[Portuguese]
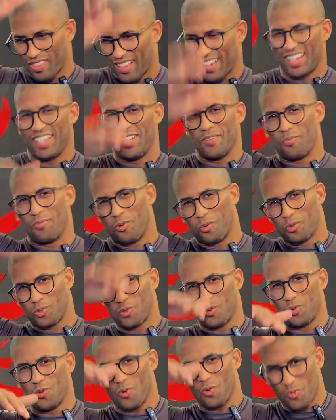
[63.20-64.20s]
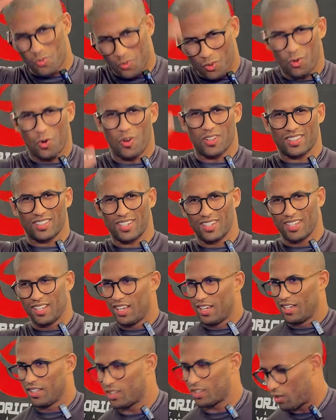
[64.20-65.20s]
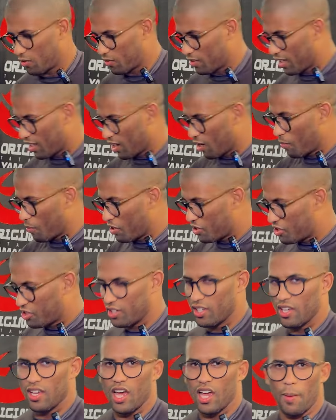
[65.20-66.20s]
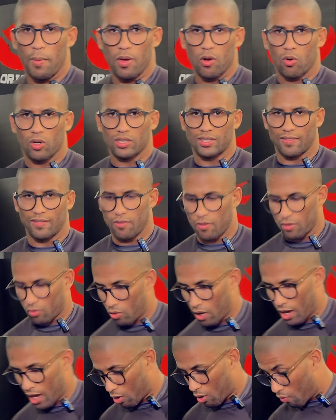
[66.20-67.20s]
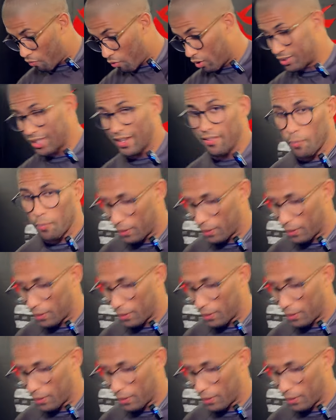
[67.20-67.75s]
aquele impulso contra? Então, realmente é bem confortável é, confortável